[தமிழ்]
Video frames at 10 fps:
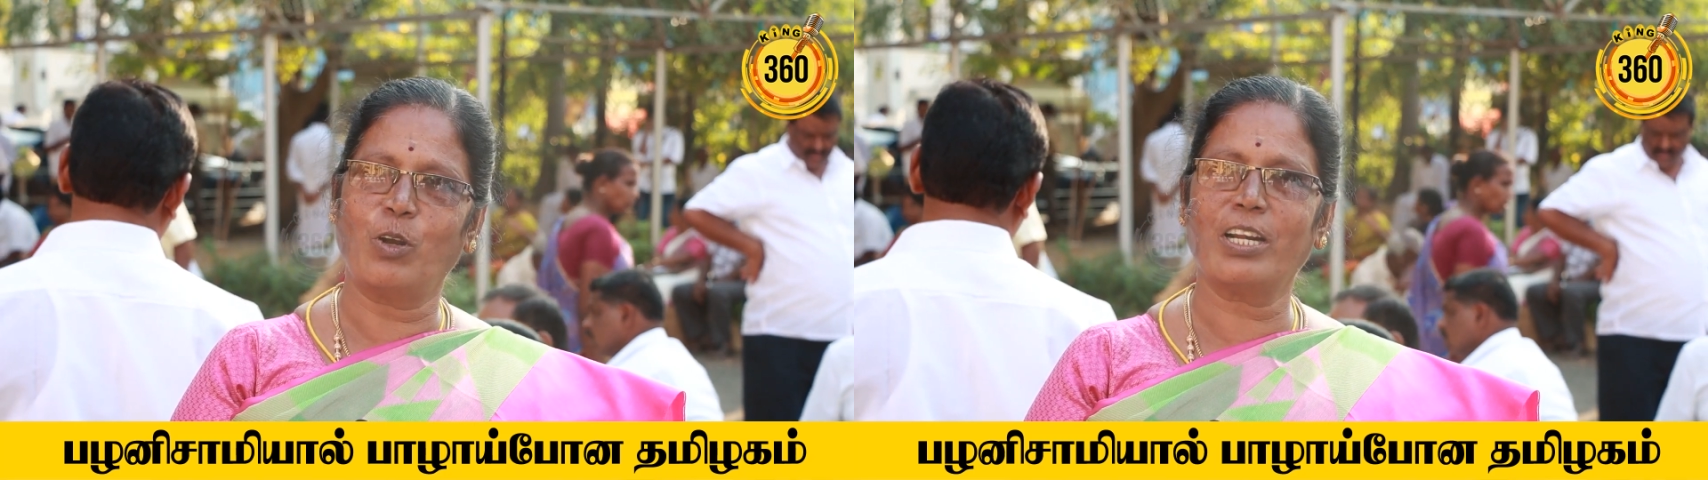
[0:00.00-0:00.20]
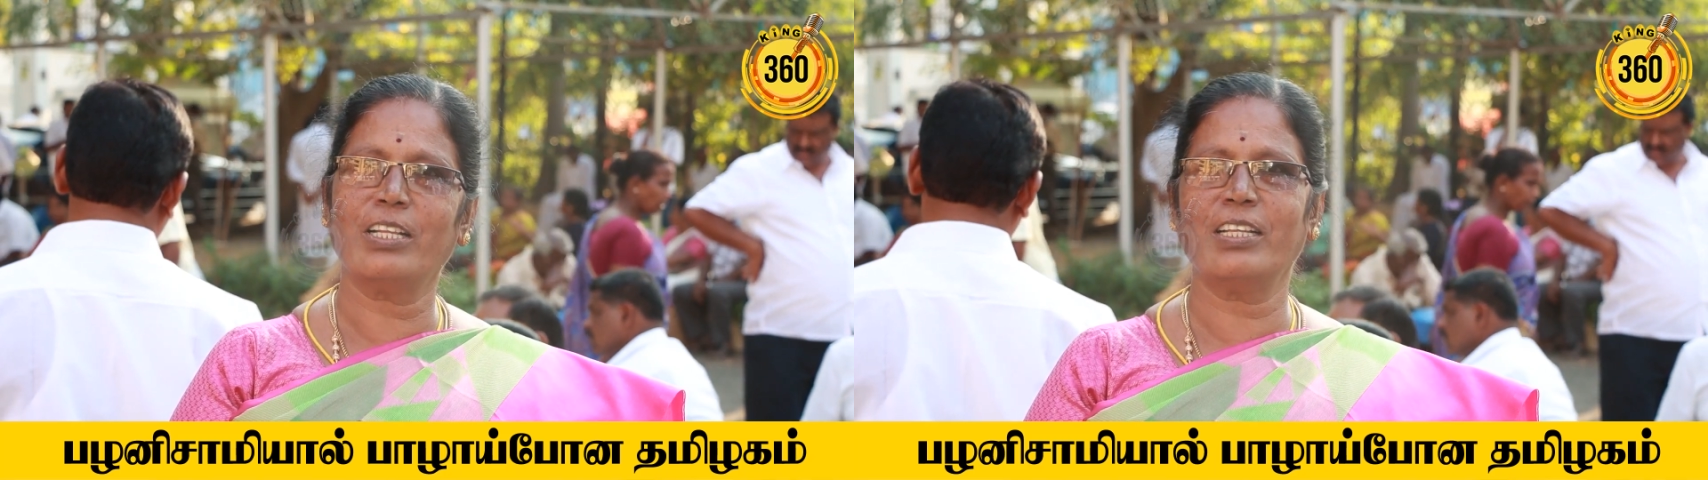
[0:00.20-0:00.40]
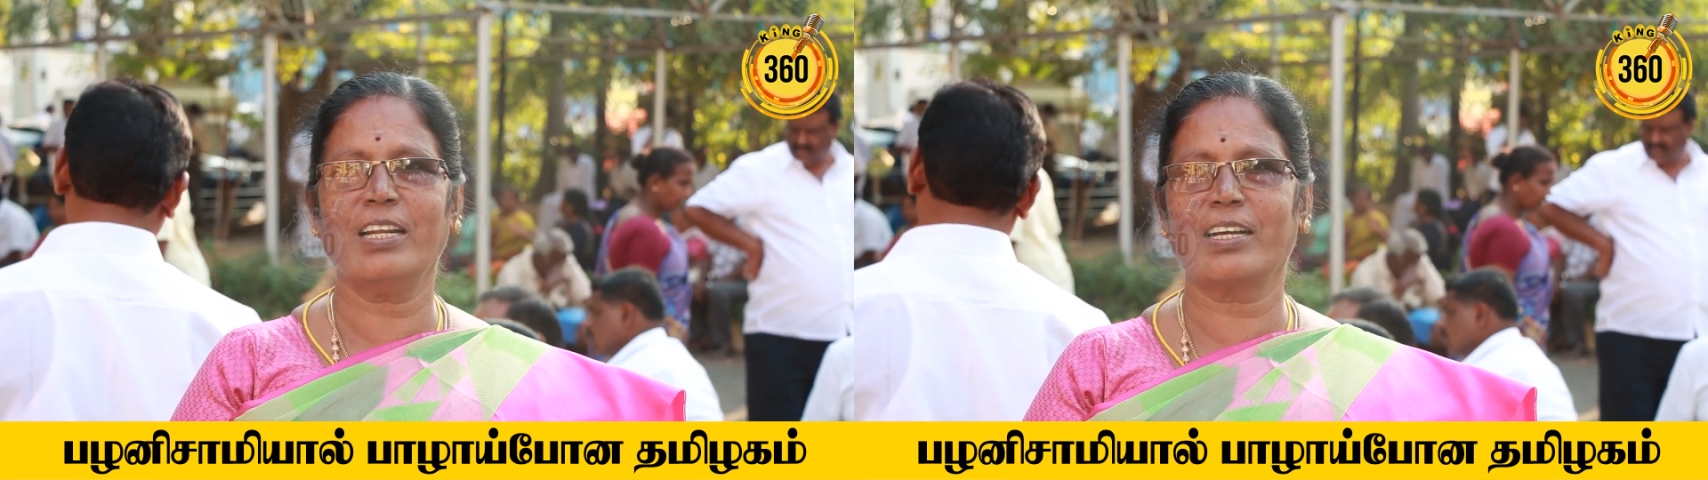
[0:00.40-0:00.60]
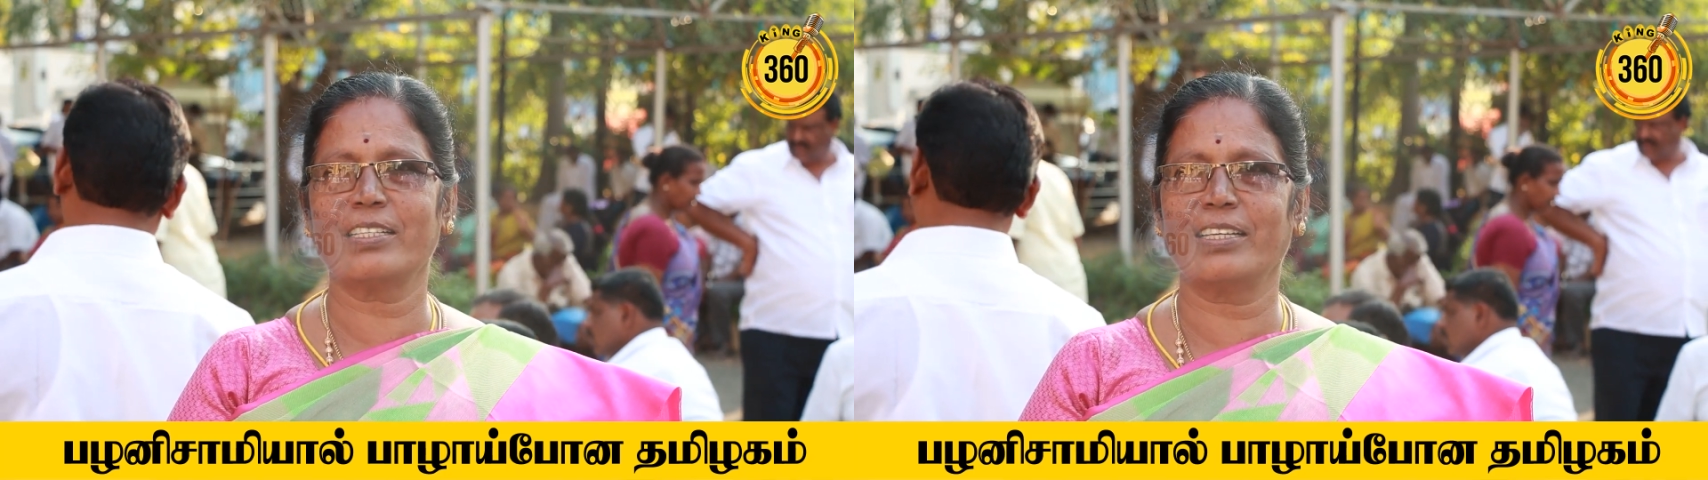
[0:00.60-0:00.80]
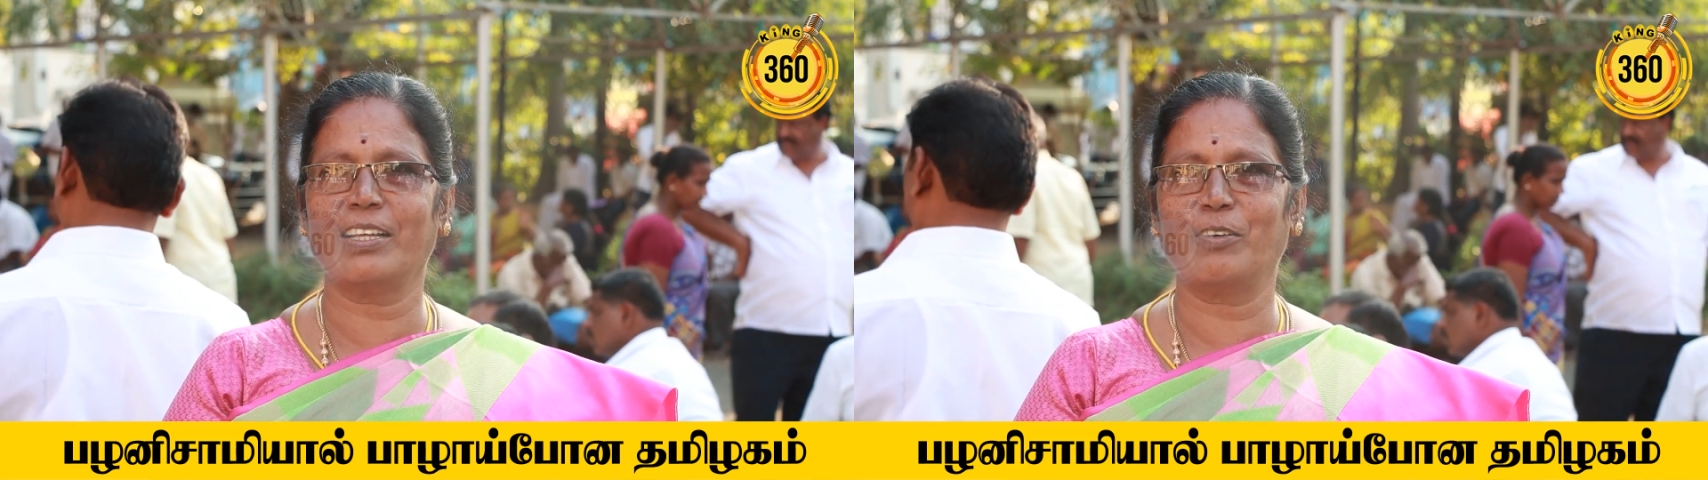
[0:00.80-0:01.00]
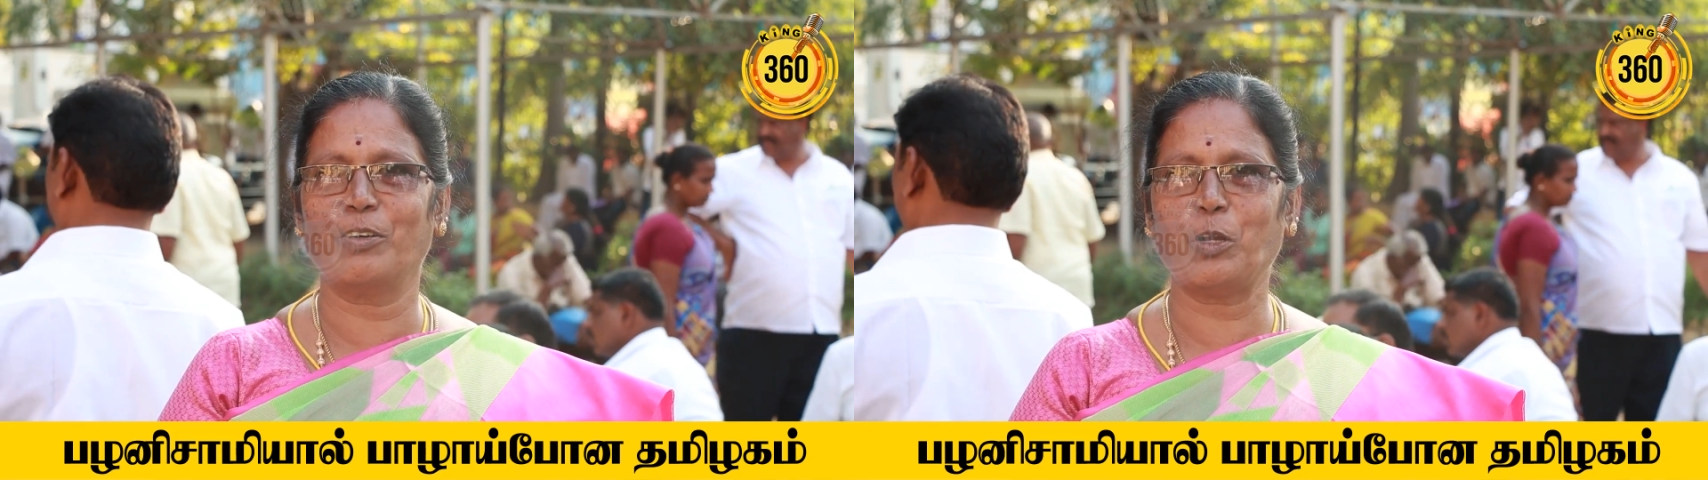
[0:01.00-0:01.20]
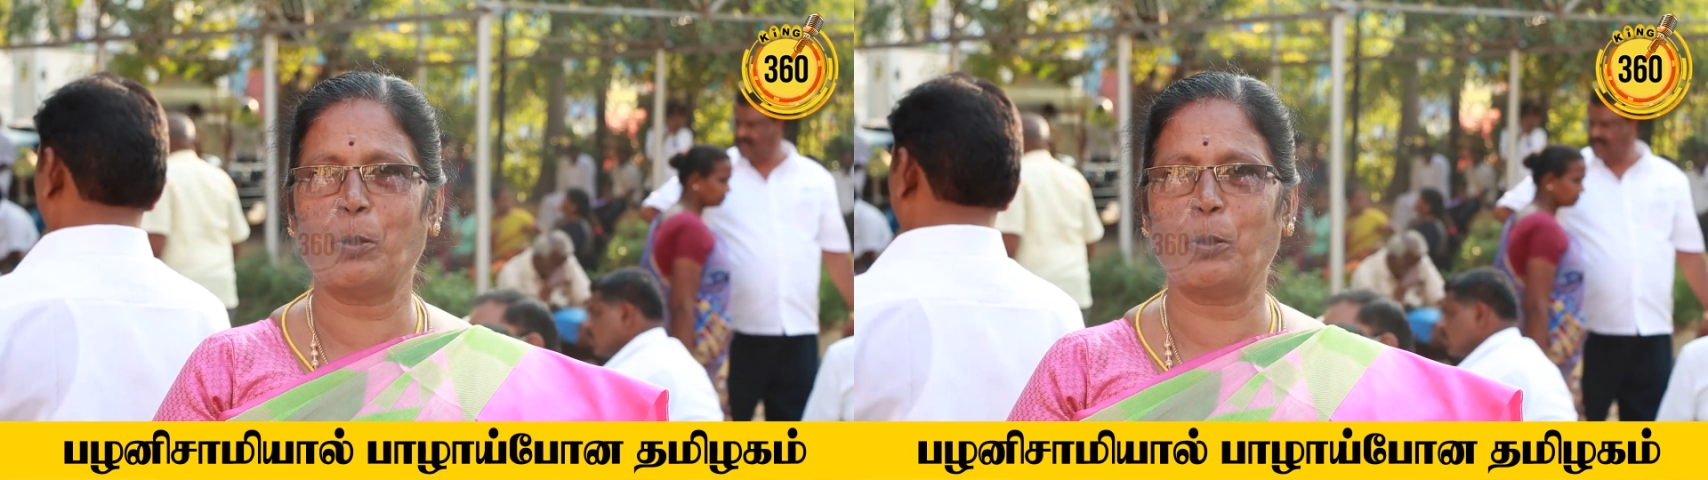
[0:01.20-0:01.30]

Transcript: சொல்கிறத நாங்கள் செய்கிறோம்